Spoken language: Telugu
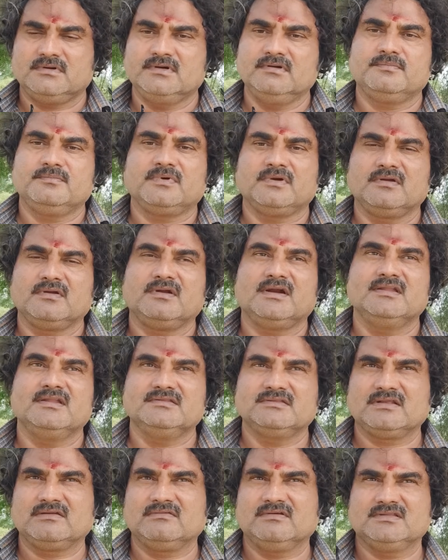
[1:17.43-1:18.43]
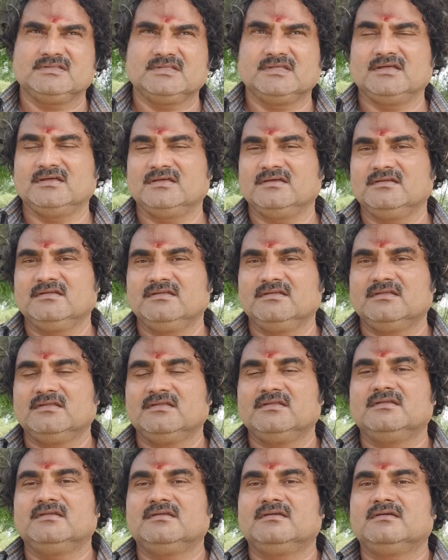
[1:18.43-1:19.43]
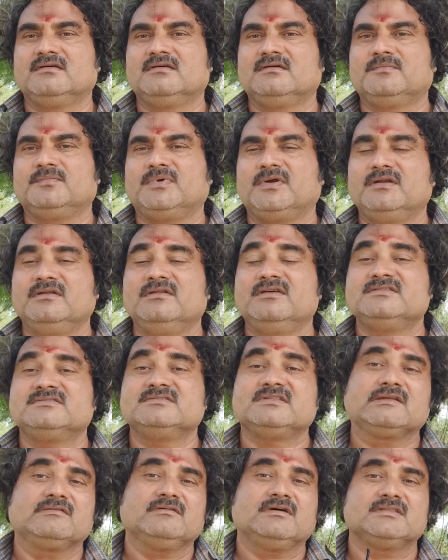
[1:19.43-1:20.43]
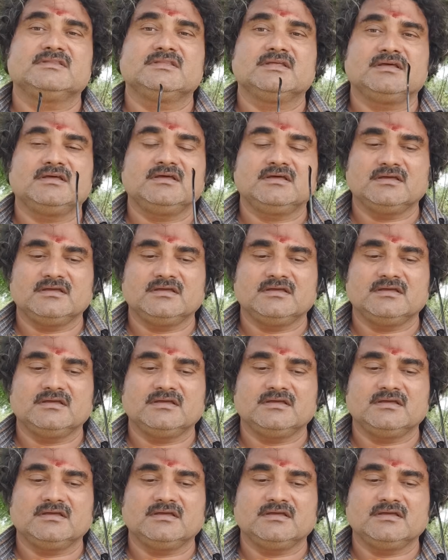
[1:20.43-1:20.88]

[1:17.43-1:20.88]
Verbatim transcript: రెండు పళ్ళు ఆడిన తర్వాత పళ్ళు వేసిన తర్వాత